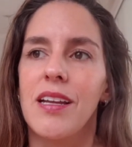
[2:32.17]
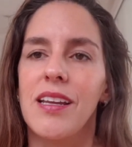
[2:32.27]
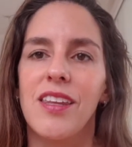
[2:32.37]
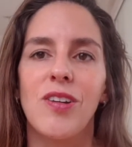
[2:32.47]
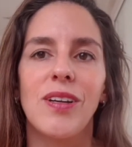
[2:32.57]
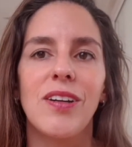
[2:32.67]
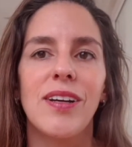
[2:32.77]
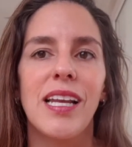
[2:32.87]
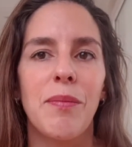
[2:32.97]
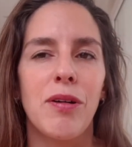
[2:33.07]
Yo
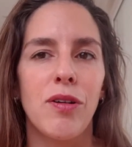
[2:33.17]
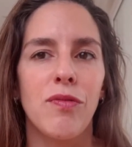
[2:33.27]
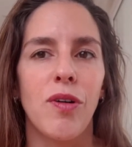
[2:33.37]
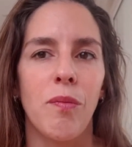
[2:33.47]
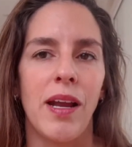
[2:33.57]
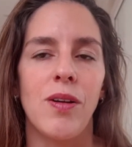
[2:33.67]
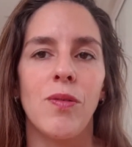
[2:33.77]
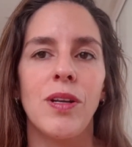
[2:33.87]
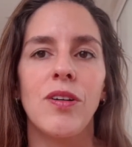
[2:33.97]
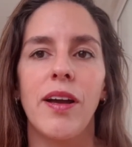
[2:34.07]
creo que la mejor forma y lo
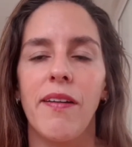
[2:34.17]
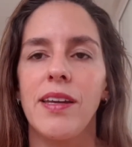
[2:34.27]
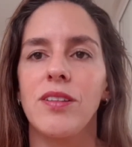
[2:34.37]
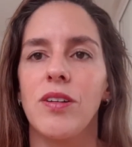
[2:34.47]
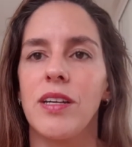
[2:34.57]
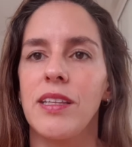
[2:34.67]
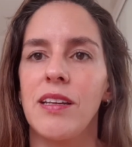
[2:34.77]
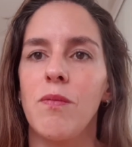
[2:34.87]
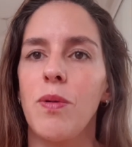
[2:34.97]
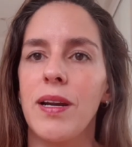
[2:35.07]
único que he visto que
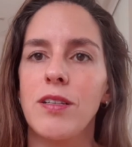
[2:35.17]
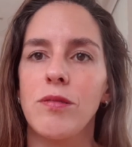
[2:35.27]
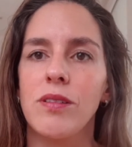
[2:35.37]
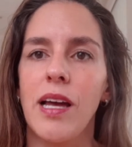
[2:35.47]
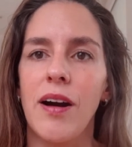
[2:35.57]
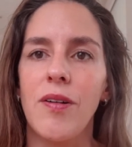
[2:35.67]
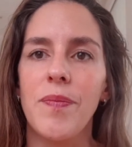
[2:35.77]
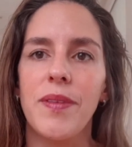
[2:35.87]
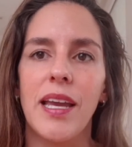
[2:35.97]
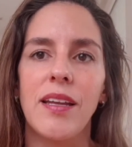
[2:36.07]
tiene un buen
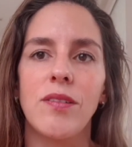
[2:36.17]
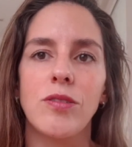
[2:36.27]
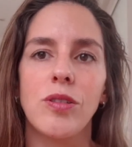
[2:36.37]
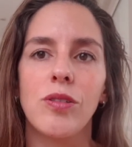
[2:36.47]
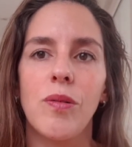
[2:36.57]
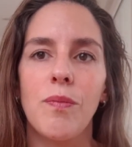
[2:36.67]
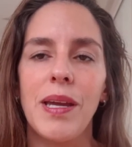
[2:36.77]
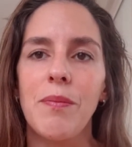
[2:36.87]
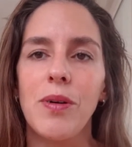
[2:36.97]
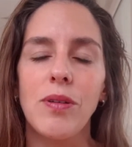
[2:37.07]
resultado es nosotros
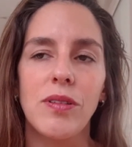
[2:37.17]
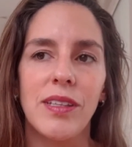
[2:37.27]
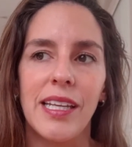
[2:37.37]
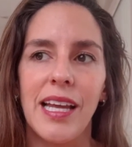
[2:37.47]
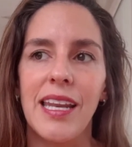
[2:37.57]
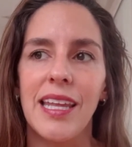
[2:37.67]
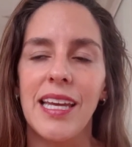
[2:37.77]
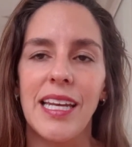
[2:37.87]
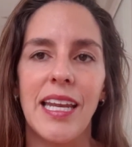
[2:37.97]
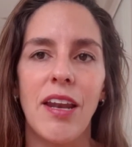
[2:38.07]
mismos tratar de
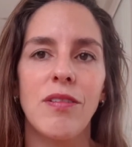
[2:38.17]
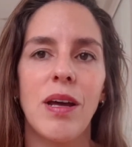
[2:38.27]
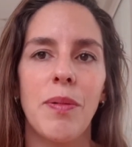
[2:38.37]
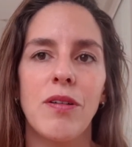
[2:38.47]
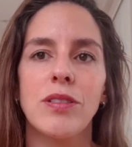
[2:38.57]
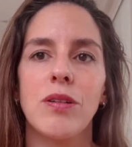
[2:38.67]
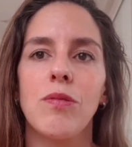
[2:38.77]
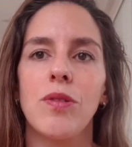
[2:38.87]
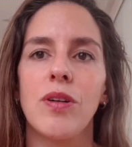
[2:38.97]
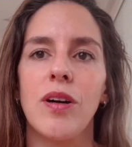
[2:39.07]
generar un apego
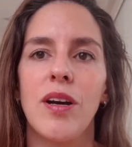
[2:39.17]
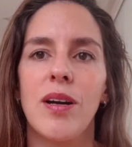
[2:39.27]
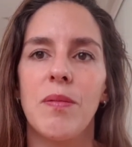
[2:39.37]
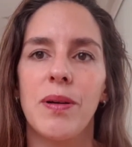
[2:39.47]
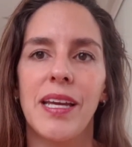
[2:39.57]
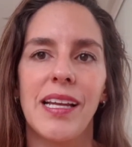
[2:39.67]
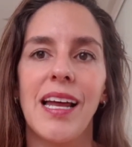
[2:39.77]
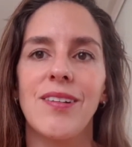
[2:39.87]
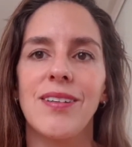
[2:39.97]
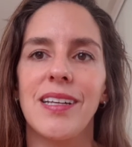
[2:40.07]
seguro. Porque
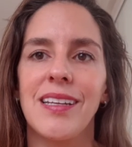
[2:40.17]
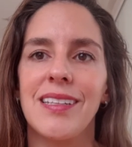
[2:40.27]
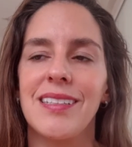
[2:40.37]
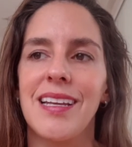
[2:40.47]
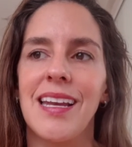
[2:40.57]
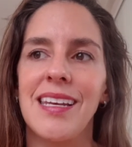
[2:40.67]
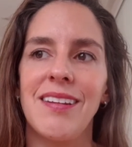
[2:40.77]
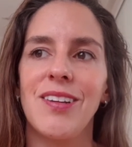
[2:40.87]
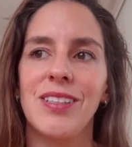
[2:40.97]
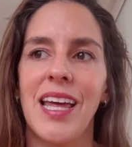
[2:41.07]
claro, en, en
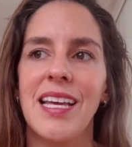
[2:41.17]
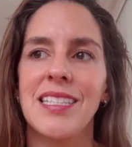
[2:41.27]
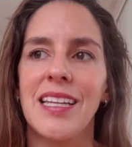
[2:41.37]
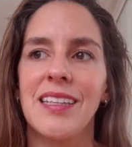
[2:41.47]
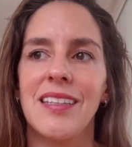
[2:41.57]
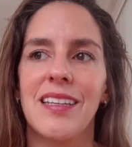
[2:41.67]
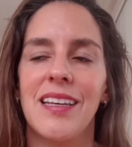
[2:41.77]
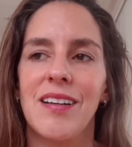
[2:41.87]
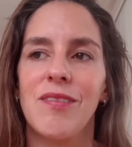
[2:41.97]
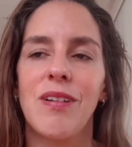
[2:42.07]
libros te dicen
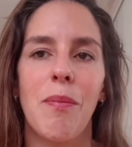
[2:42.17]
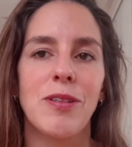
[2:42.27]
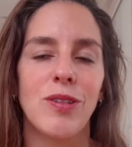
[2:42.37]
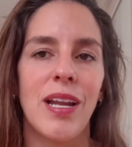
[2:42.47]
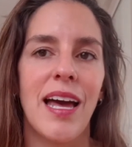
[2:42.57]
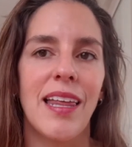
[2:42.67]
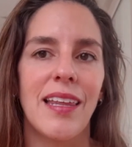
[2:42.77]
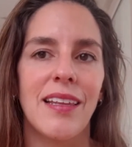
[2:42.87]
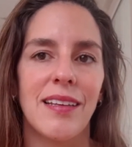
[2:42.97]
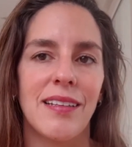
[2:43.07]
una
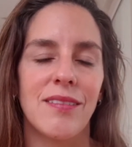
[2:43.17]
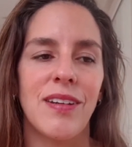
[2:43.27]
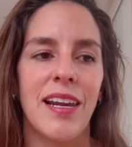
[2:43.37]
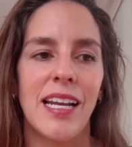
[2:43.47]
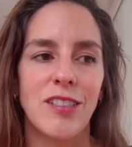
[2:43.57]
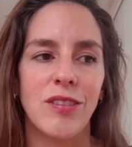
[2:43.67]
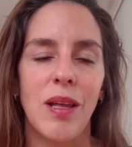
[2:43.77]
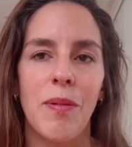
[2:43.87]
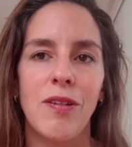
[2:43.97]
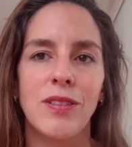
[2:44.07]
persona, una relación
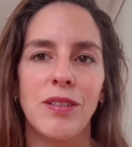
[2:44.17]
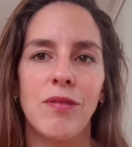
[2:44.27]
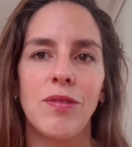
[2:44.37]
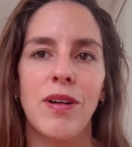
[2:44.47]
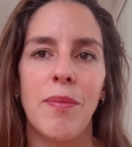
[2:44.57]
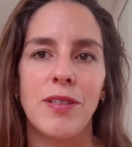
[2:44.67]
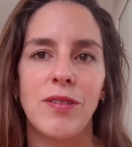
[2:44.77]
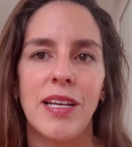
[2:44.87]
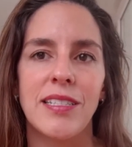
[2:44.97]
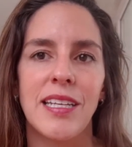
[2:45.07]
de apego seguro, una
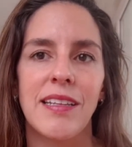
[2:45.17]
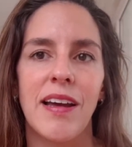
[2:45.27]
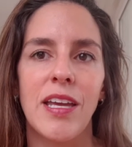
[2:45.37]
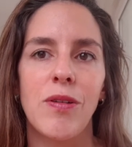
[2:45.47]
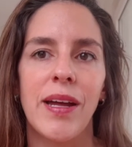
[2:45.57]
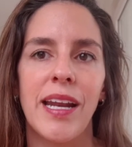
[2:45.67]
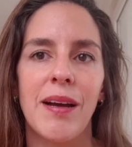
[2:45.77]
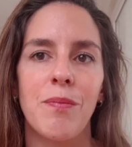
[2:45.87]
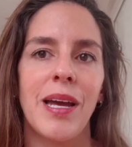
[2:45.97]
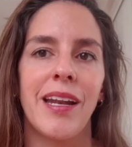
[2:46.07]
persona así te va a llevar a
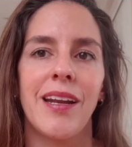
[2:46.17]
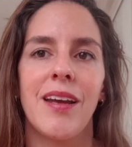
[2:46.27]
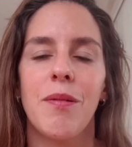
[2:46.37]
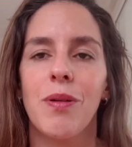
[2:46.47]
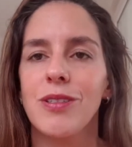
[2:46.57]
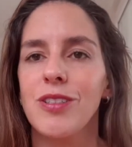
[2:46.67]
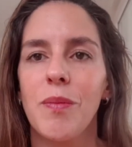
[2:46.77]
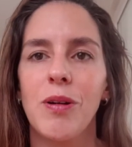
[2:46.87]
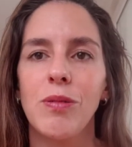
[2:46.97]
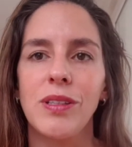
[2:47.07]
cambiar. Pero si
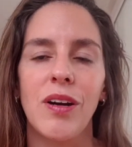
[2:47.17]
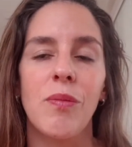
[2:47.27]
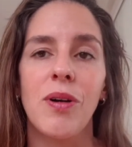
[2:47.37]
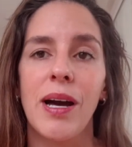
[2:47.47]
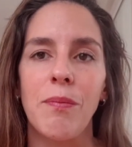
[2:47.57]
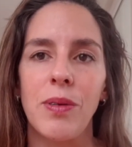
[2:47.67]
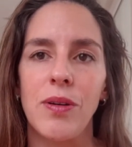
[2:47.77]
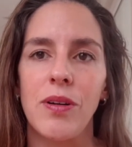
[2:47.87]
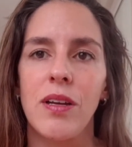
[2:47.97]
no me gusta, ¿cómo cambio?